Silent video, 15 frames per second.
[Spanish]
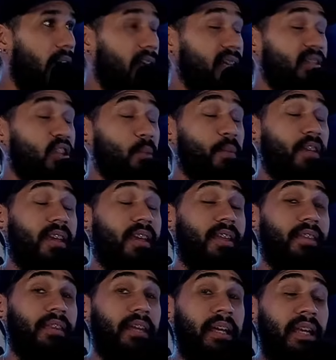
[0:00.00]
está mi
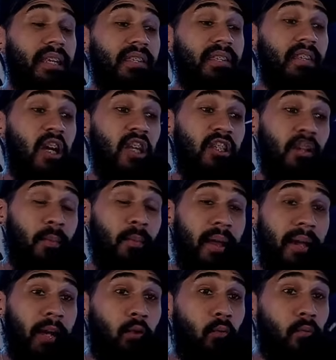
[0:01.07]
gente. Cristian
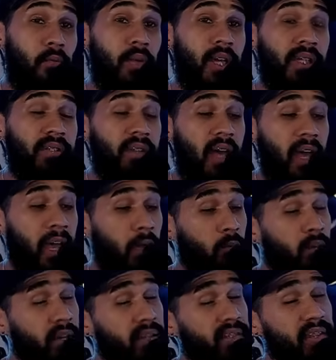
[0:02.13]
Casablanca confiesa en
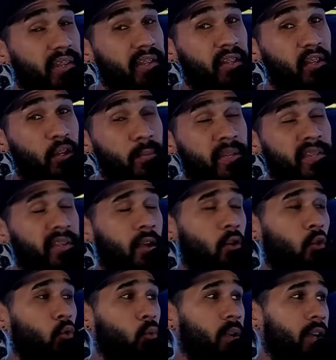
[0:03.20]
una reciente entrevista
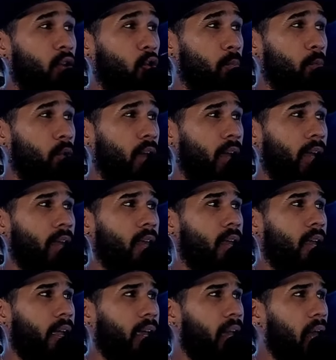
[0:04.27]
con Winnie Corporan
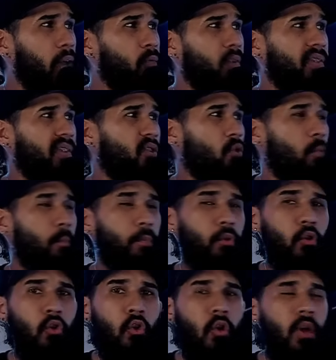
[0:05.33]
que Alfa se
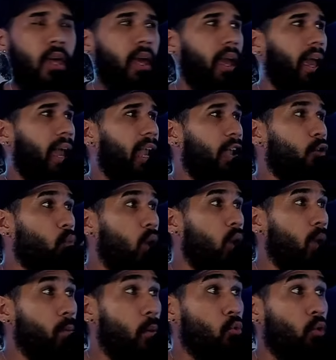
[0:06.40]
compró el
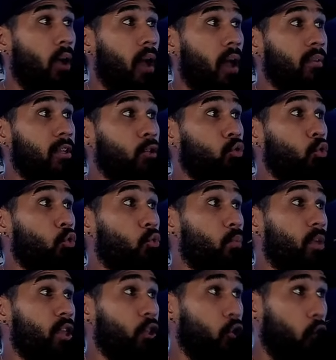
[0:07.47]
nuevo Bugatti
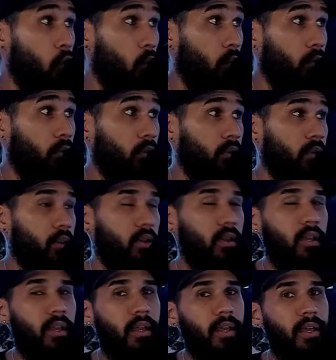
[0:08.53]
Turbillón
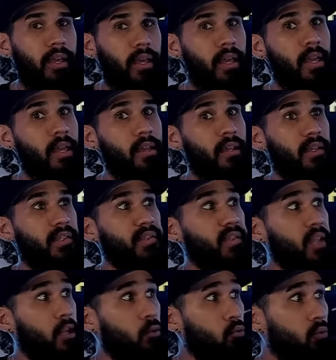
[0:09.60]
que
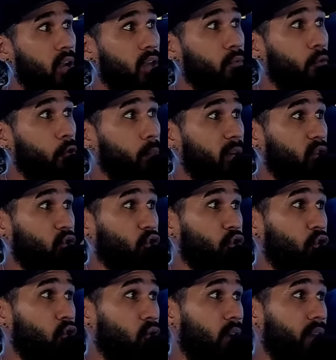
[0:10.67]
según la
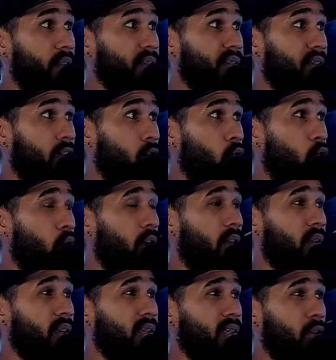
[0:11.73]
información que dice en Google, dice lo